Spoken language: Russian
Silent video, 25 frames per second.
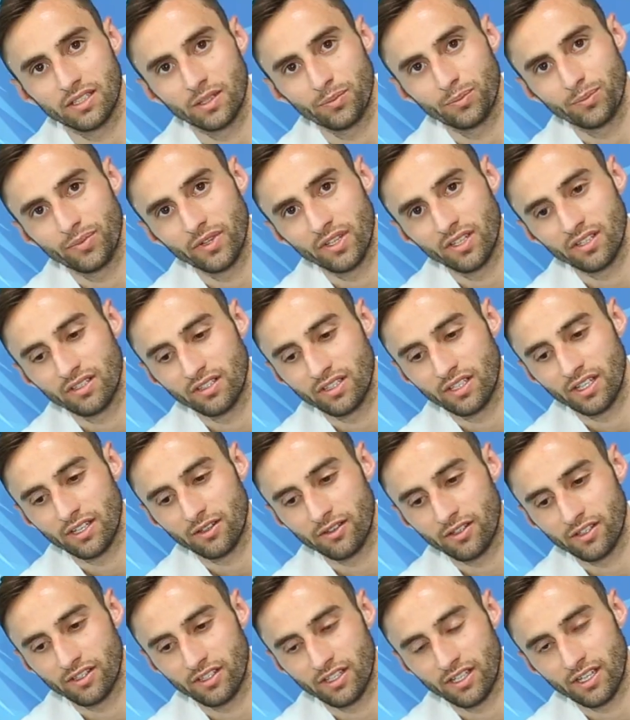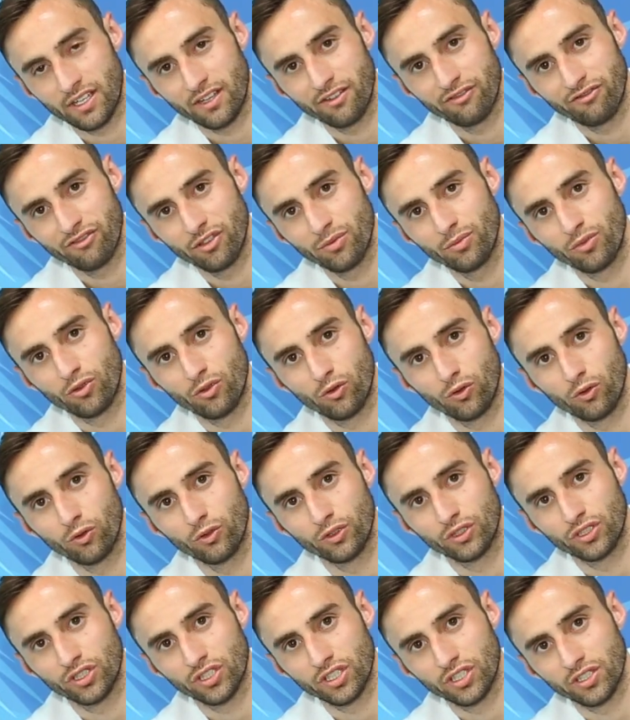Теперь я, я выберу
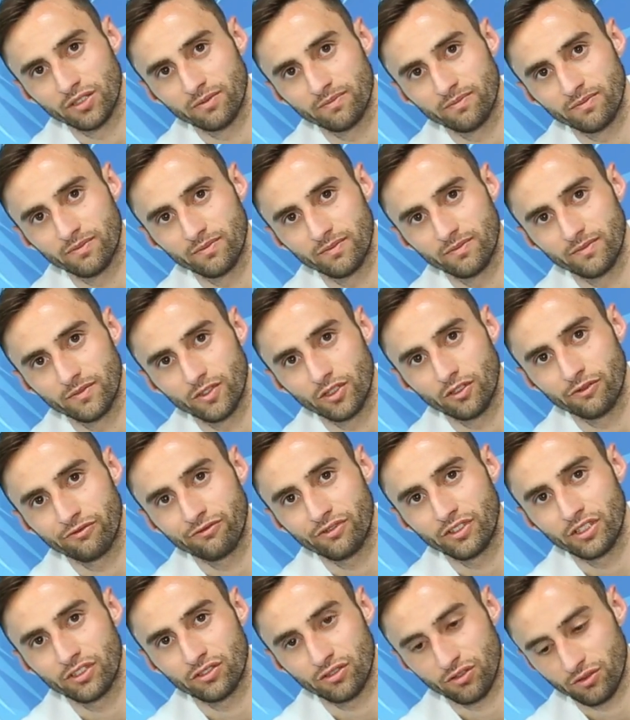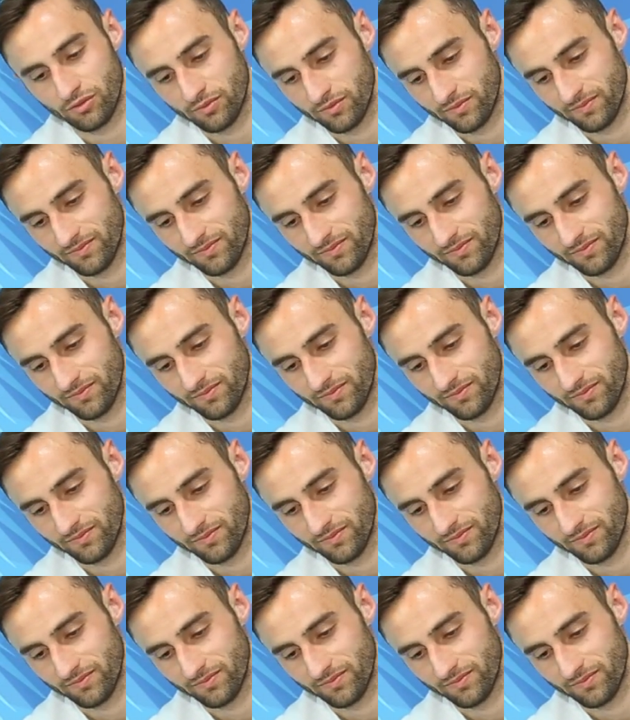луч, фишу